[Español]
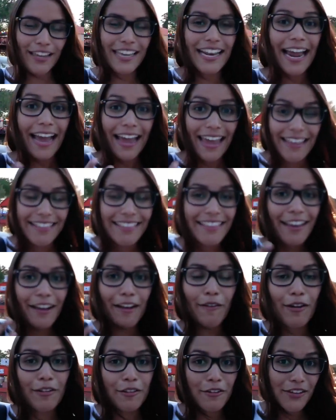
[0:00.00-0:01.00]
Y la gente
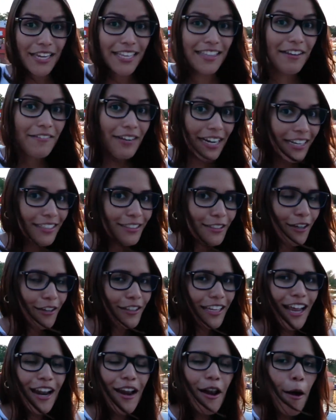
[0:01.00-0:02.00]
cuando viene de
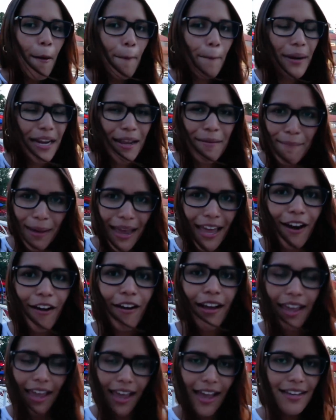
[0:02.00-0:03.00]
vacaciones, lo
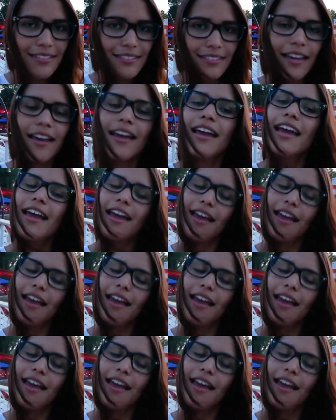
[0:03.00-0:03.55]
primero que hace